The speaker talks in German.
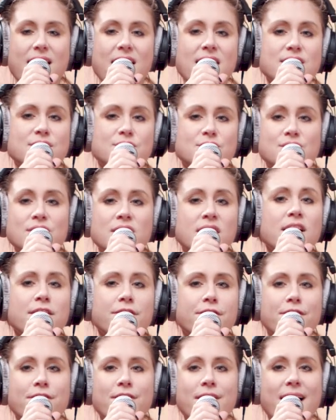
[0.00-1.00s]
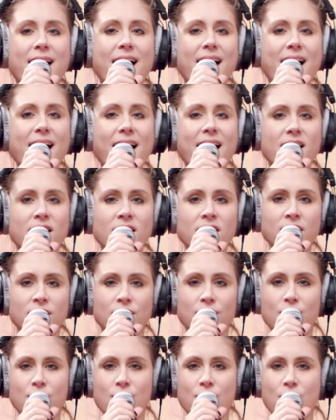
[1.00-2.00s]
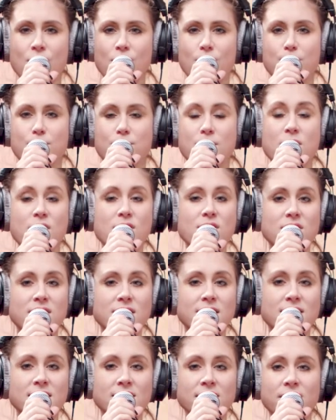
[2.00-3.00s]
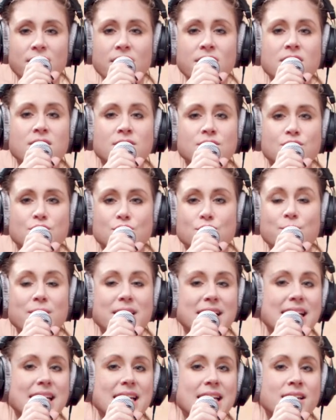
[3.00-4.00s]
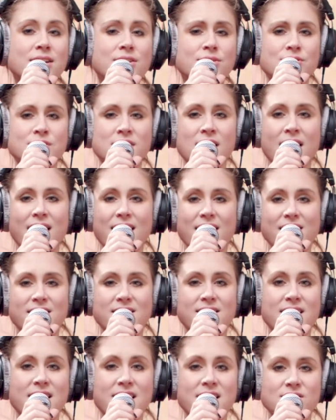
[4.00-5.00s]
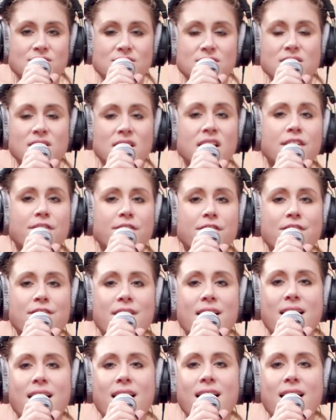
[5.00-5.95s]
I see fire burning the trees, and I see fire